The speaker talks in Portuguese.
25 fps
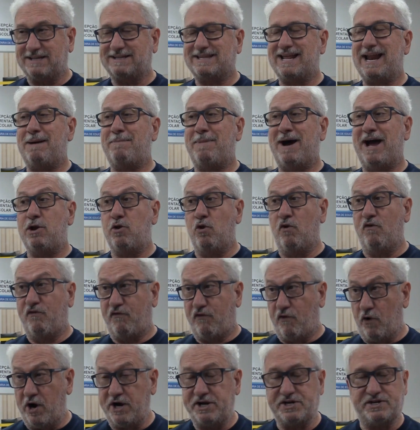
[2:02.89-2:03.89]
que trabalhou
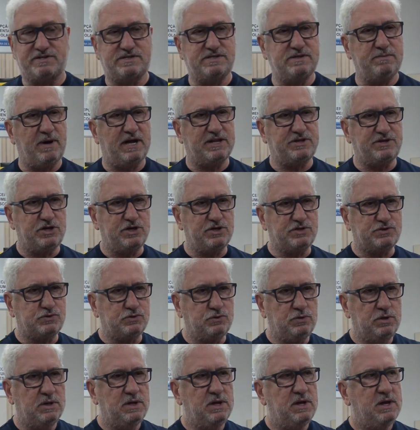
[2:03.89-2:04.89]
forte em cima
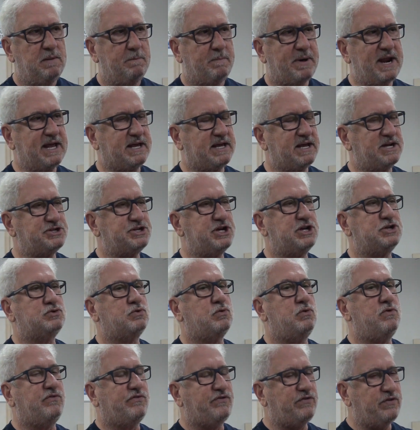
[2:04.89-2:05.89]
disso, para que a gente
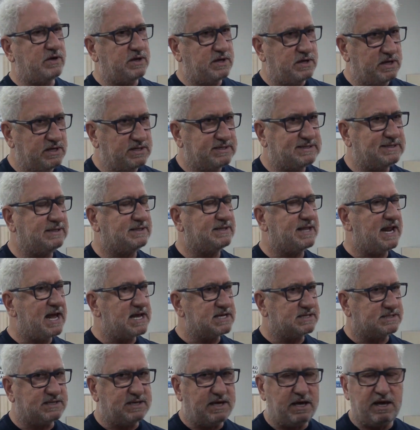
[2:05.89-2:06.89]
conseguisse
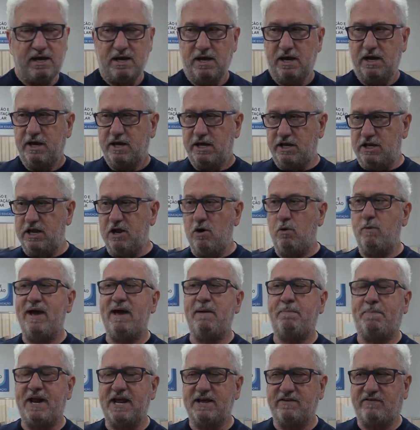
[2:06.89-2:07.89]
trazer, e não
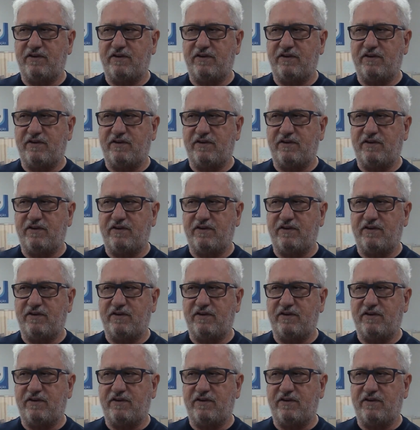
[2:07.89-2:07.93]
é para